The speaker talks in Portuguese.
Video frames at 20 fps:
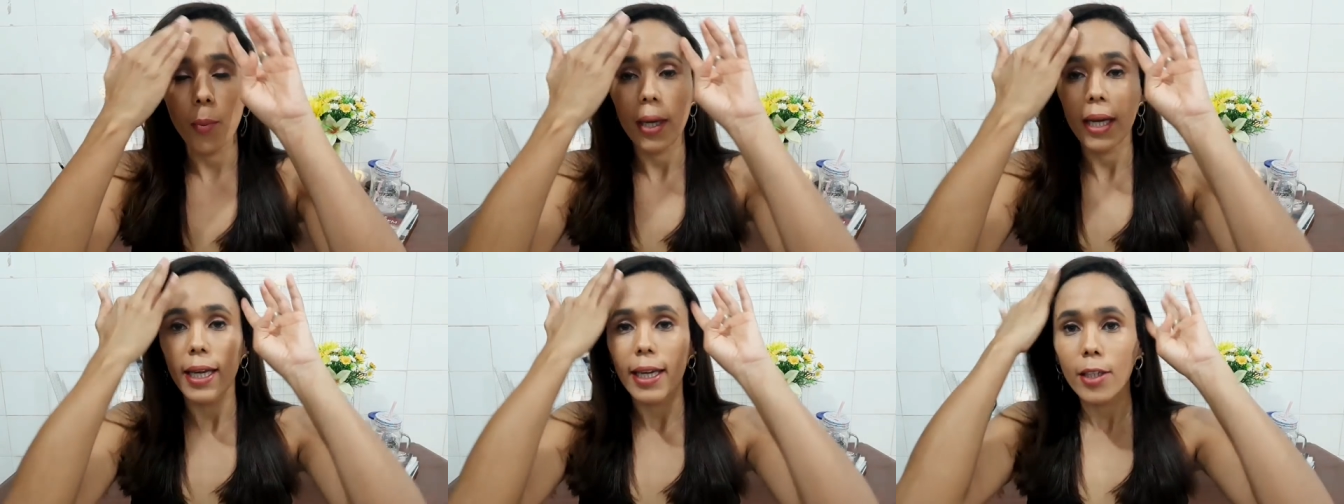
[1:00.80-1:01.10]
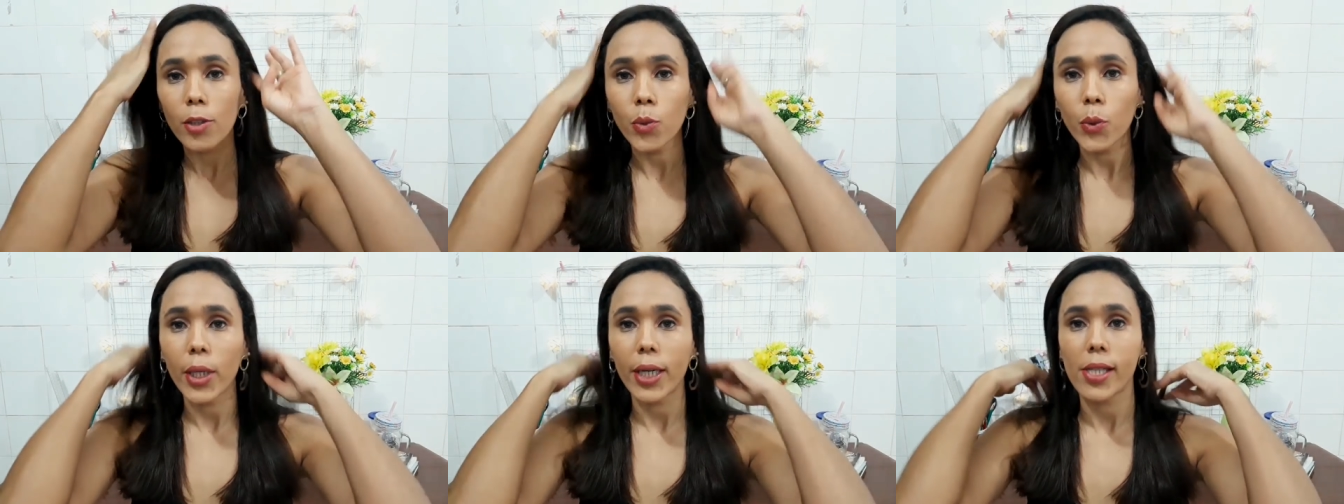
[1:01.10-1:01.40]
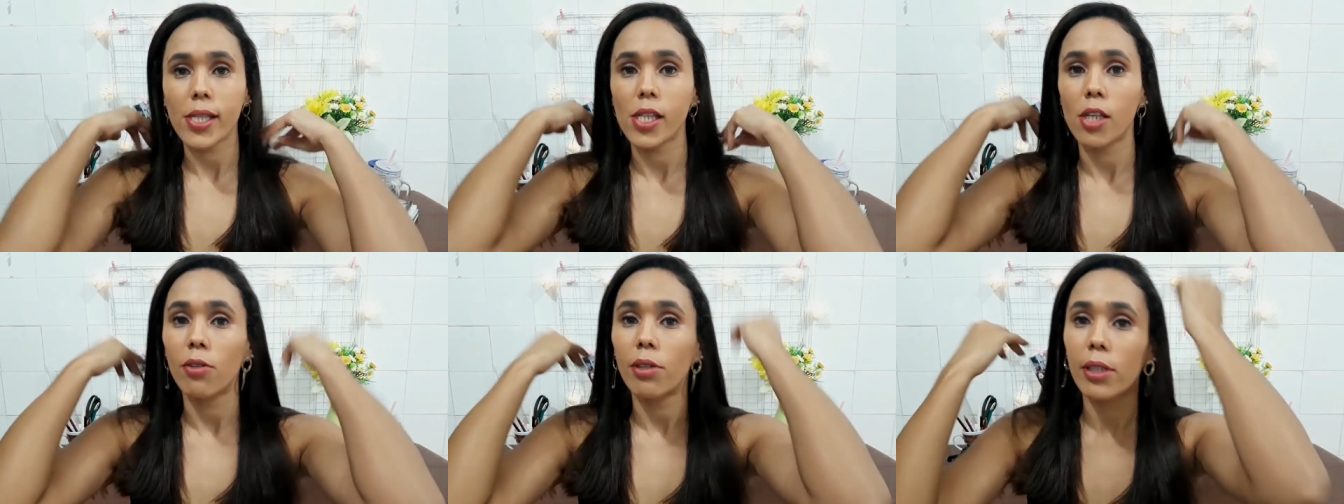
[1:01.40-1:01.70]
uma
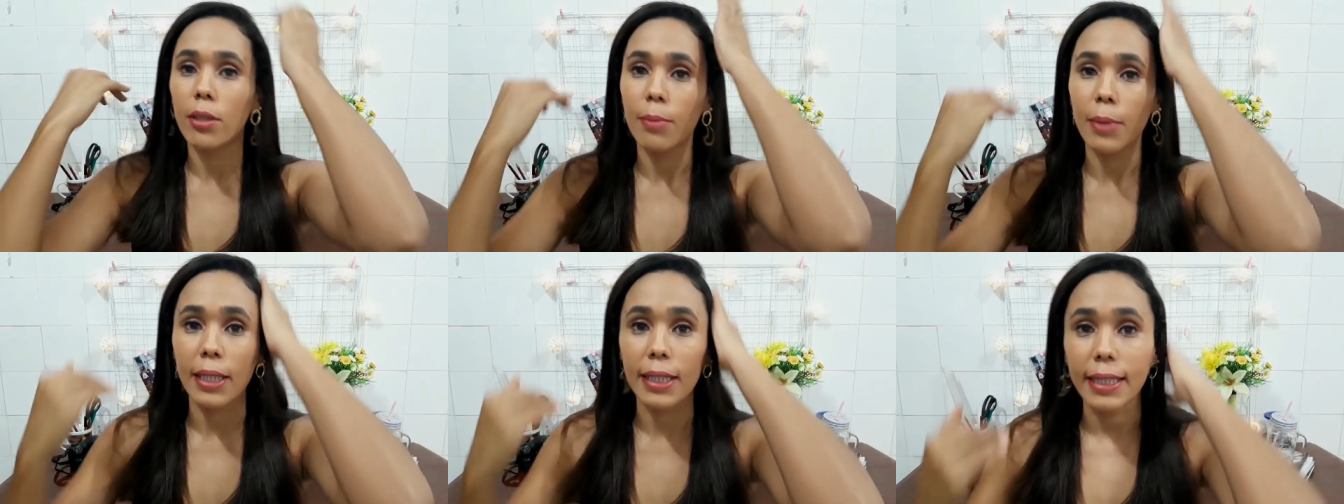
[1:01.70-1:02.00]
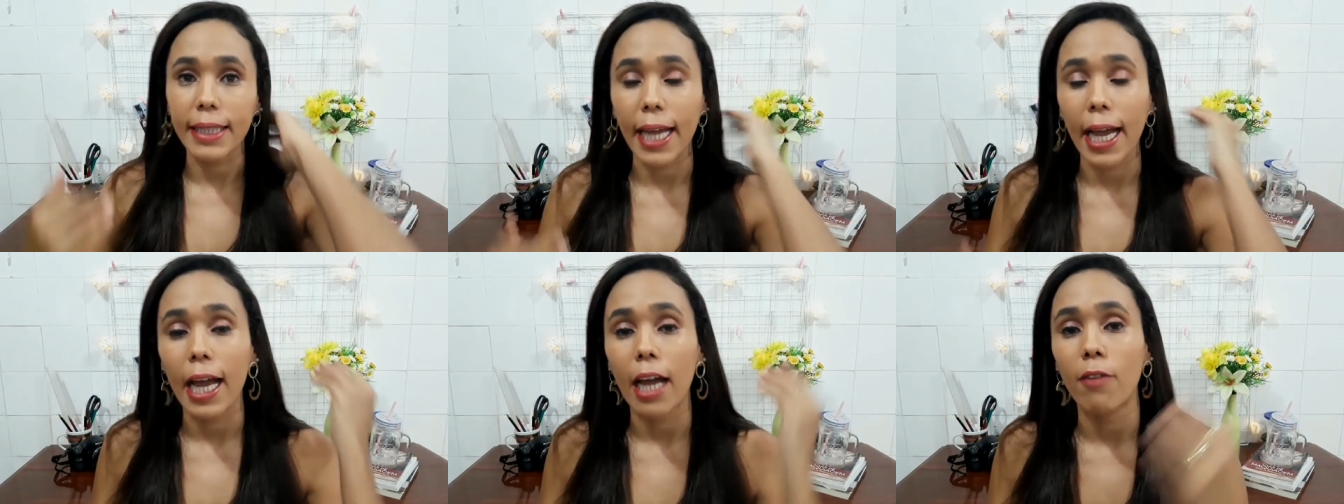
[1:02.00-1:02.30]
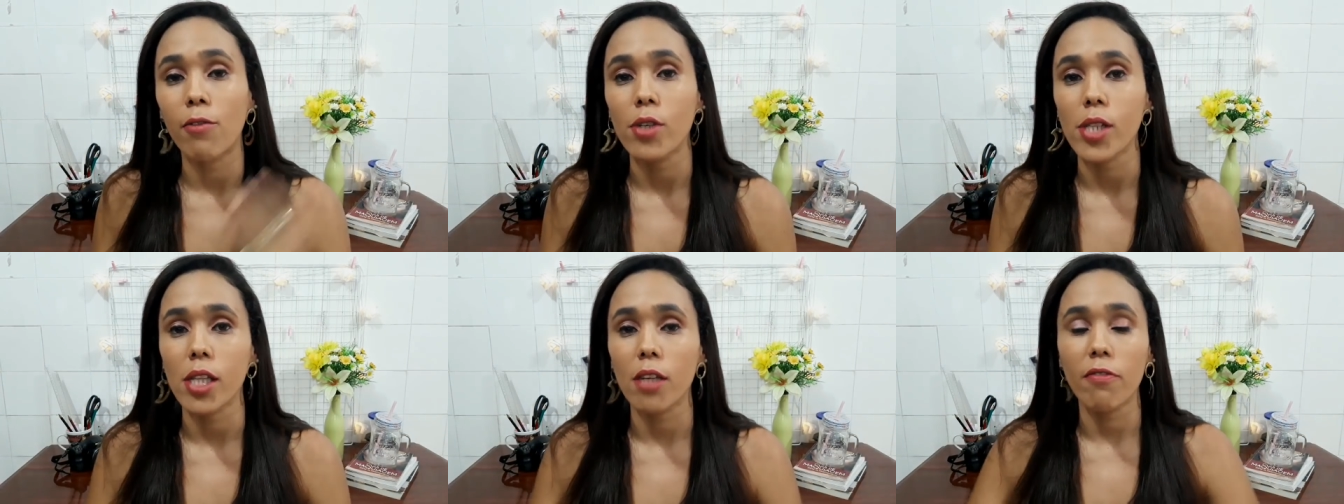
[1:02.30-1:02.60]
reeducação alimentar,
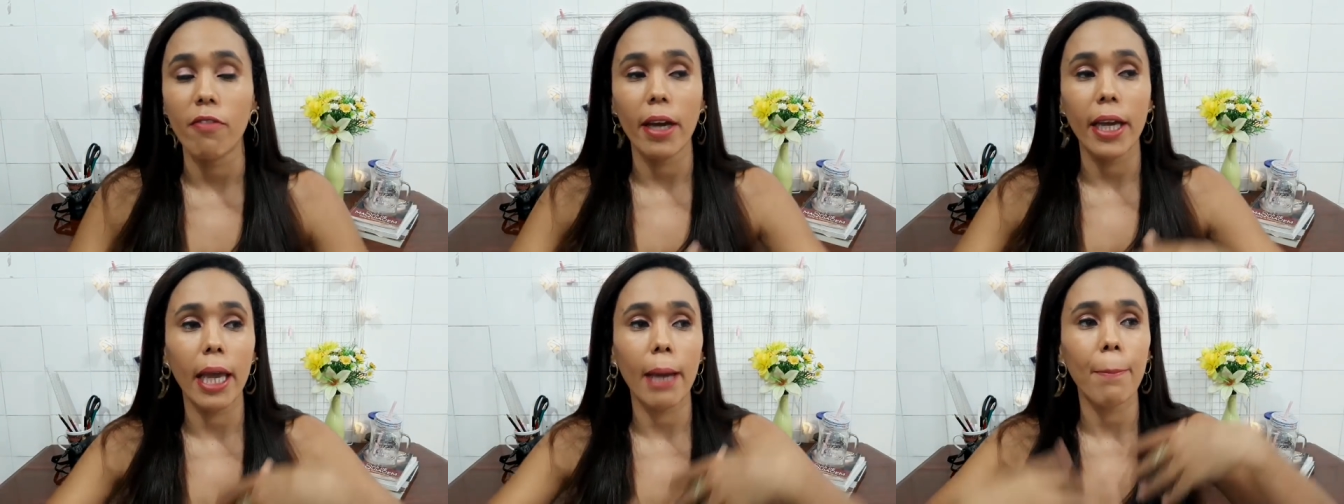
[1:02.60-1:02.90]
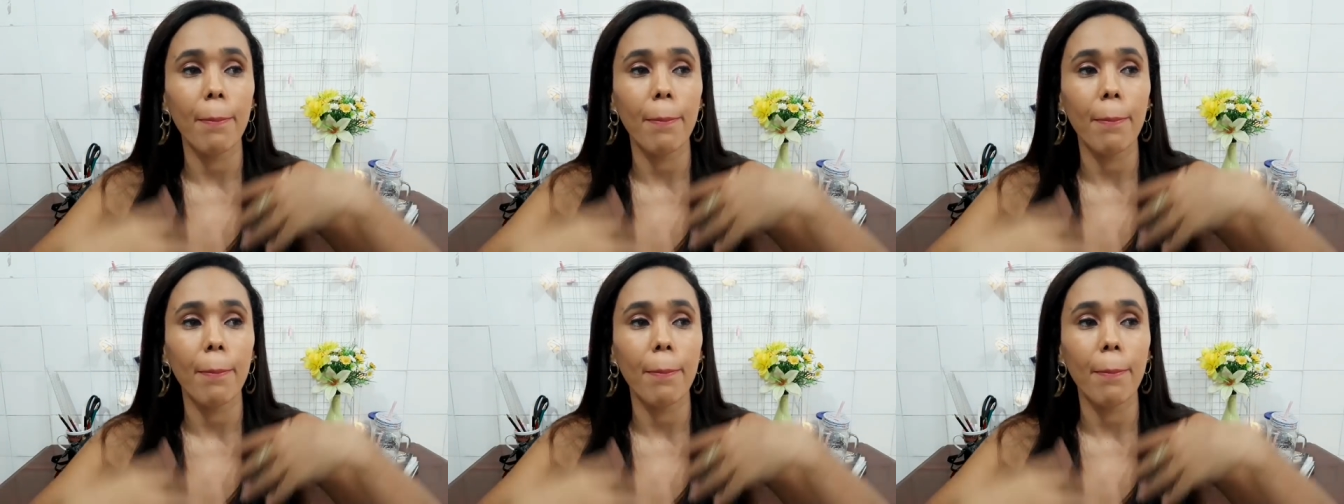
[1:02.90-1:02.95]
você vai